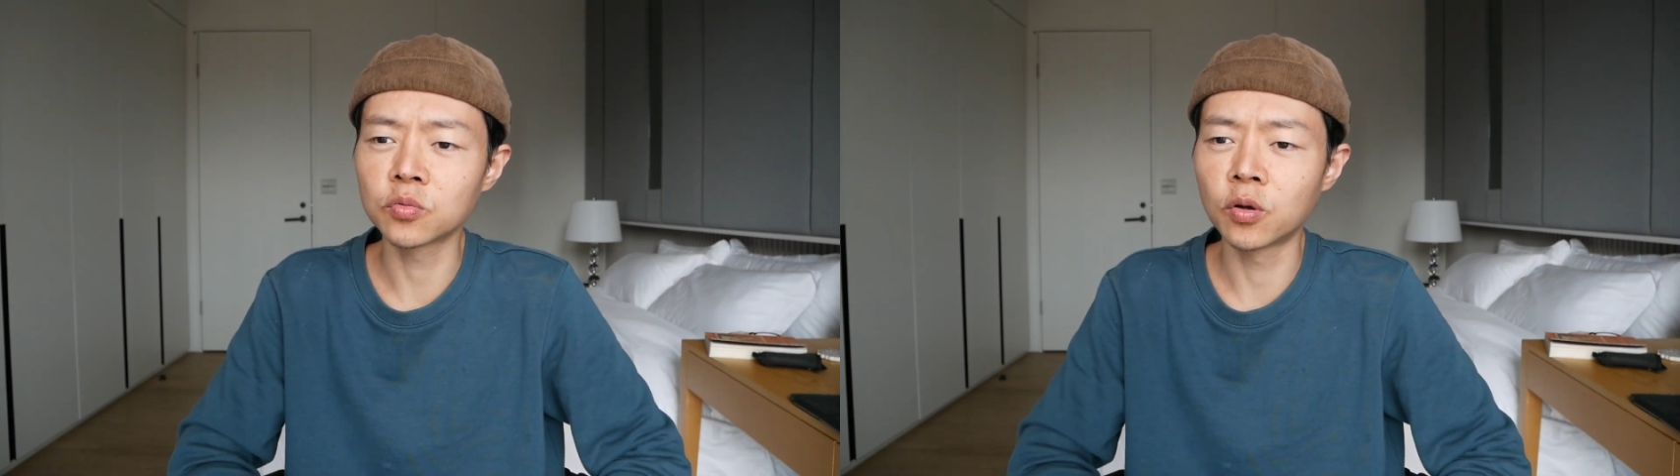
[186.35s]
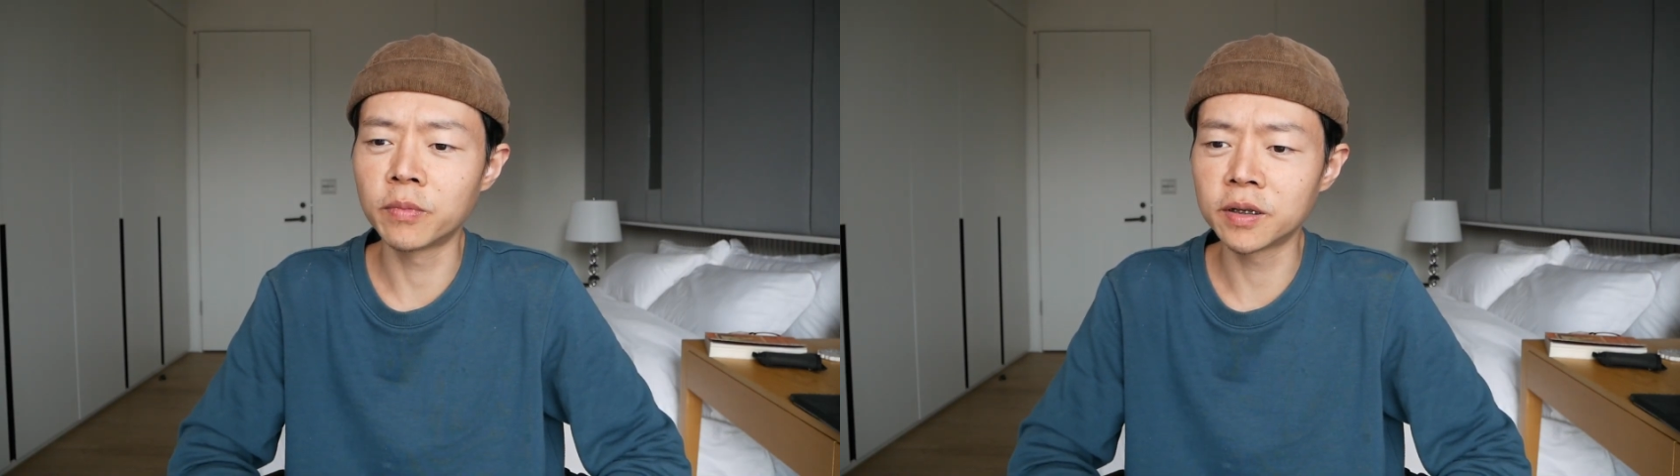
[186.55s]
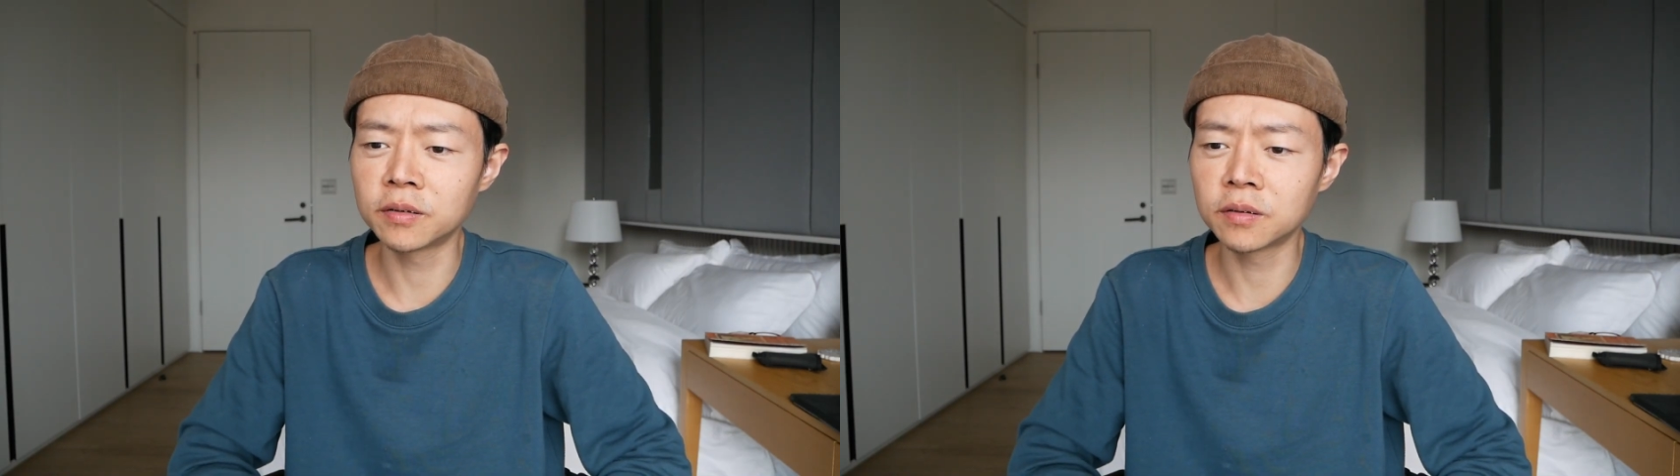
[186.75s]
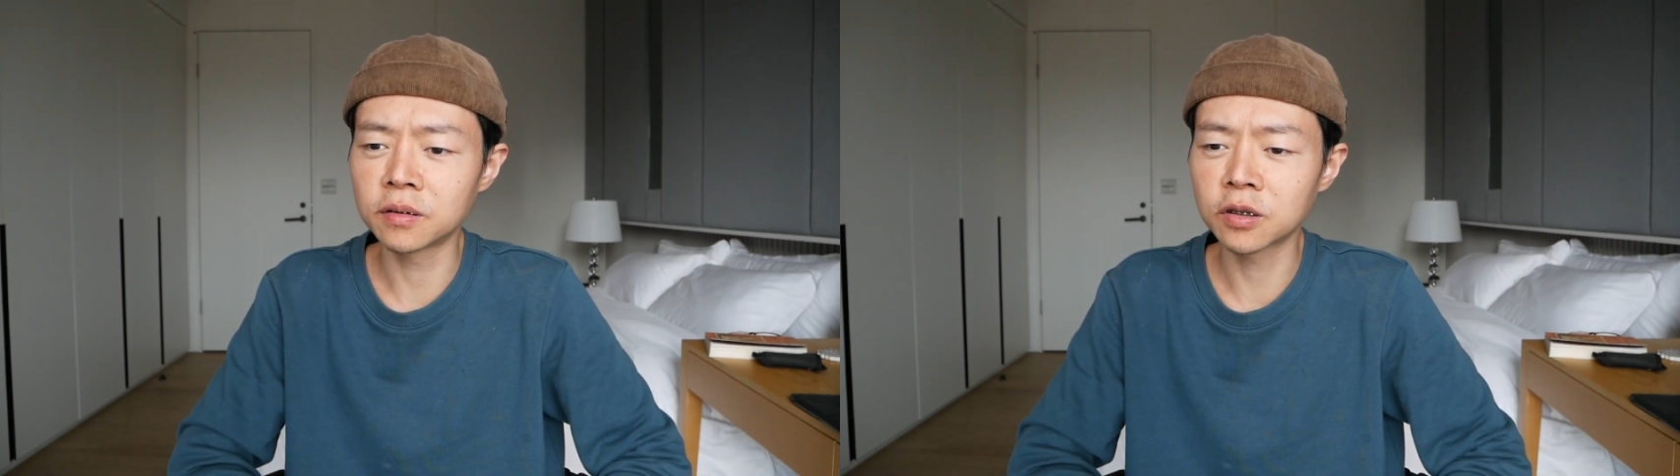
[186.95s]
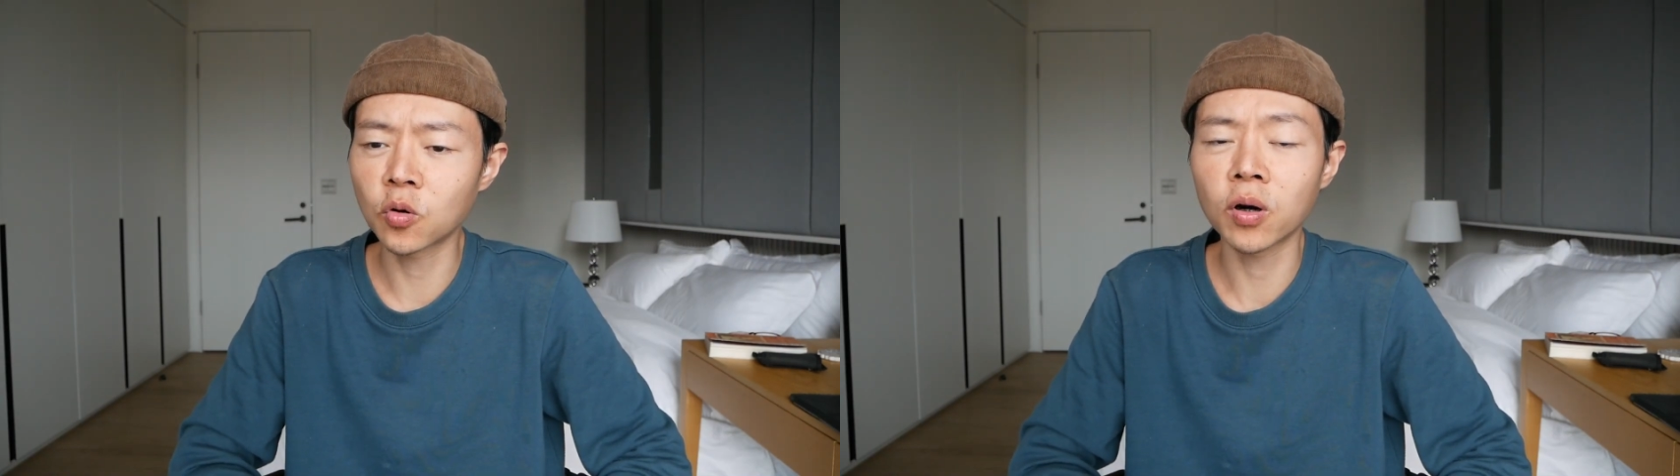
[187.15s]
我
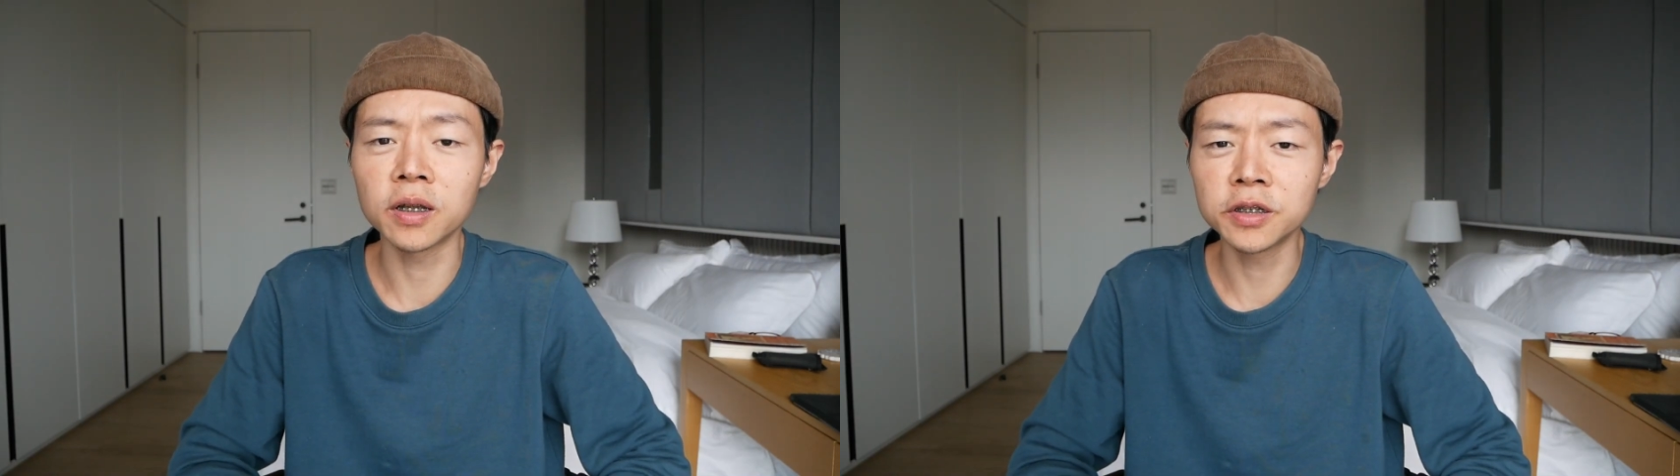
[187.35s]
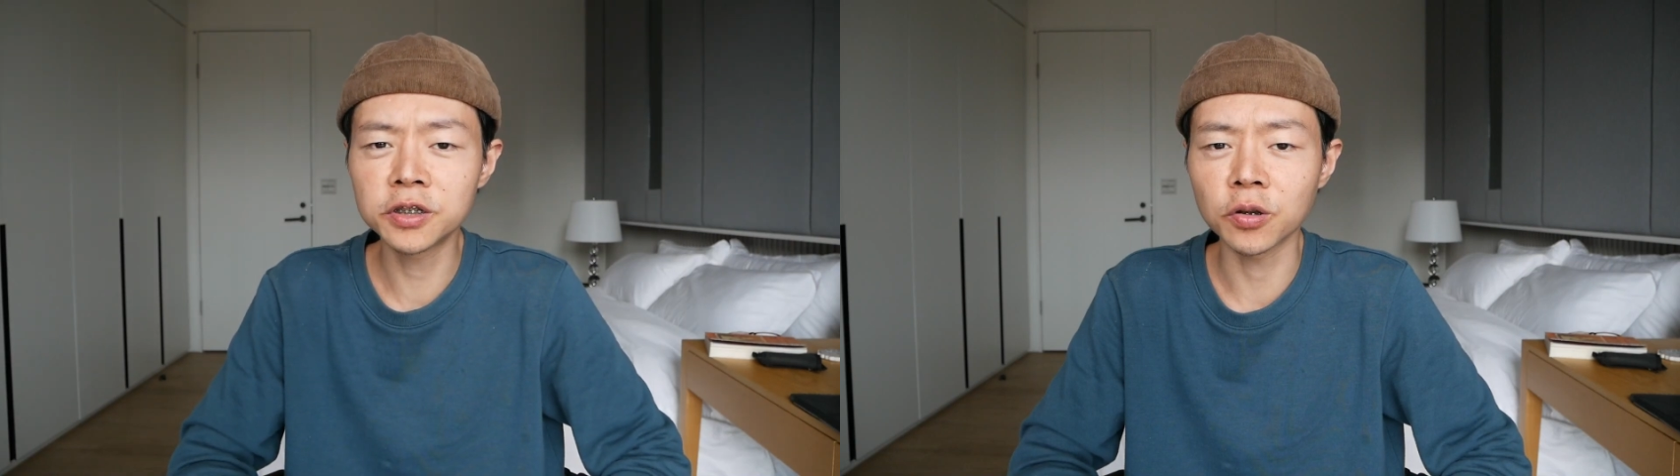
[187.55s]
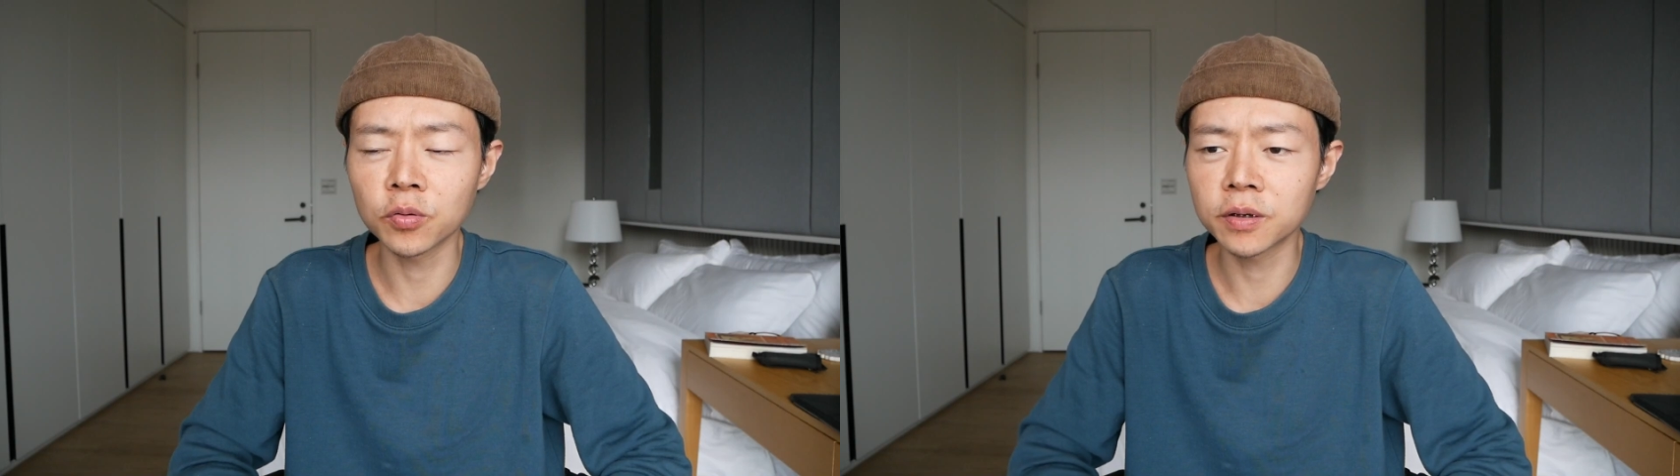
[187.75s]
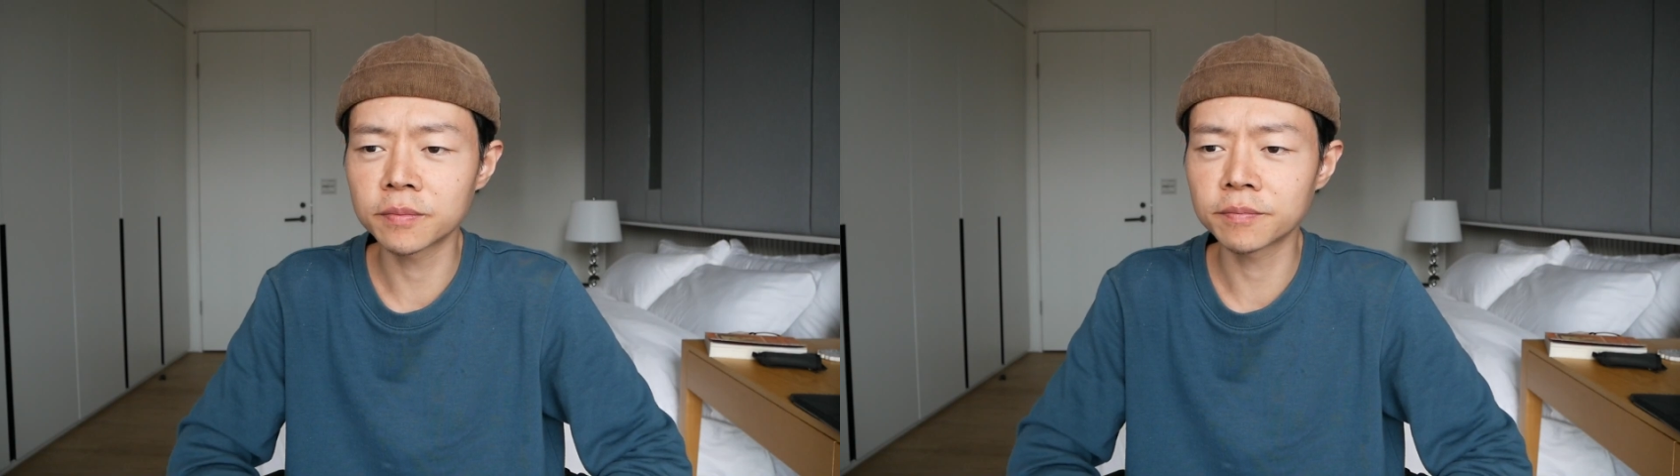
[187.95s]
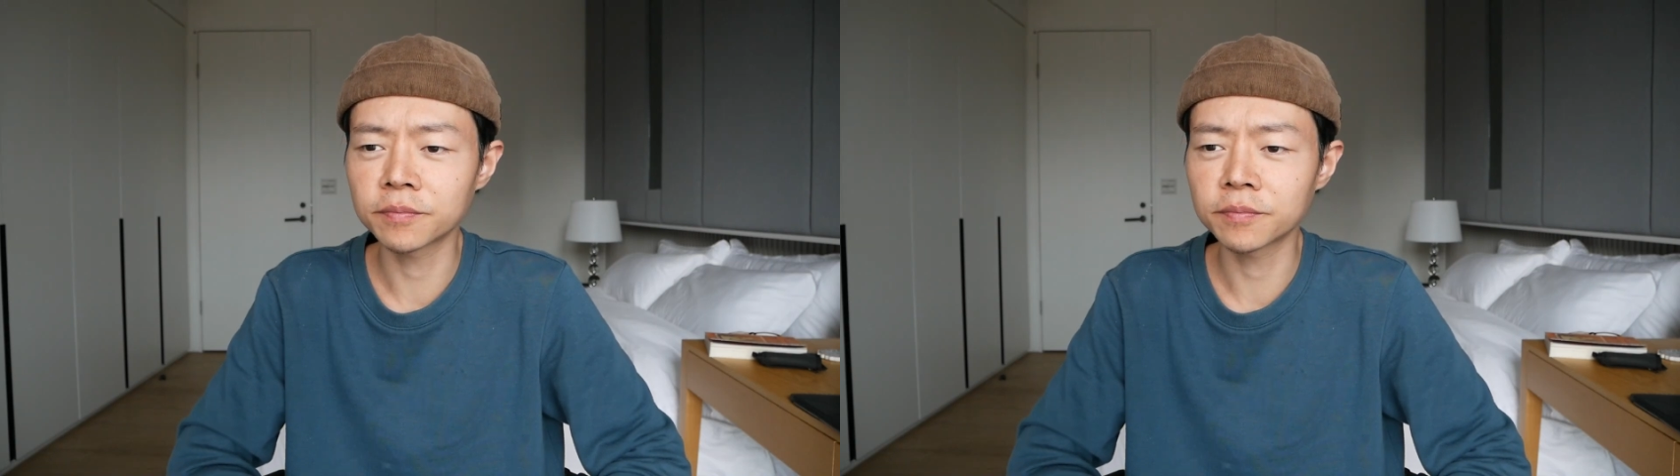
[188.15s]
们过很久了，